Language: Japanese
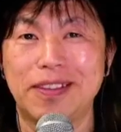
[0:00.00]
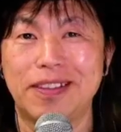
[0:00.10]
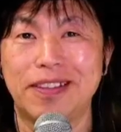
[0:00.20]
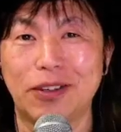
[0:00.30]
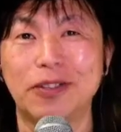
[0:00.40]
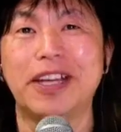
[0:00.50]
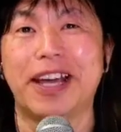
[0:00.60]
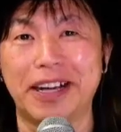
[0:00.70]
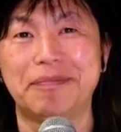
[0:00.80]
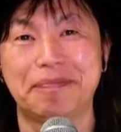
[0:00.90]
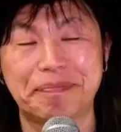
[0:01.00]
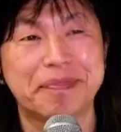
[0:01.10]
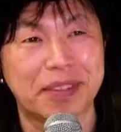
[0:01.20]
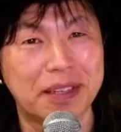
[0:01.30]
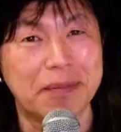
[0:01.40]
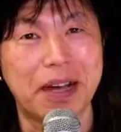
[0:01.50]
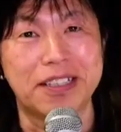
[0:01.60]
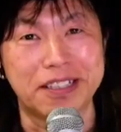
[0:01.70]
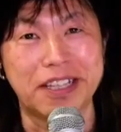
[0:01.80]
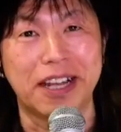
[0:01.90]
飲んだやん。
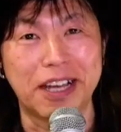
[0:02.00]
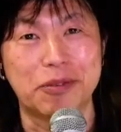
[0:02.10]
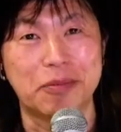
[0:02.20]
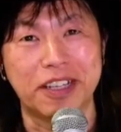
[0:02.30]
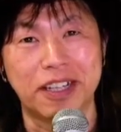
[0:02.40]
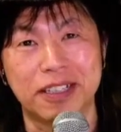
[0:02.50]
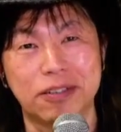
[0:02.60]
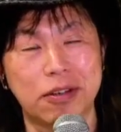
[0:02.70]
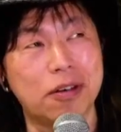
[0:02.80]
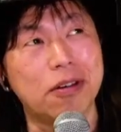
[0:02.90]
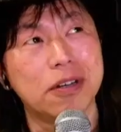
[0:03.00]
パーティーしたなと思ってね。それを、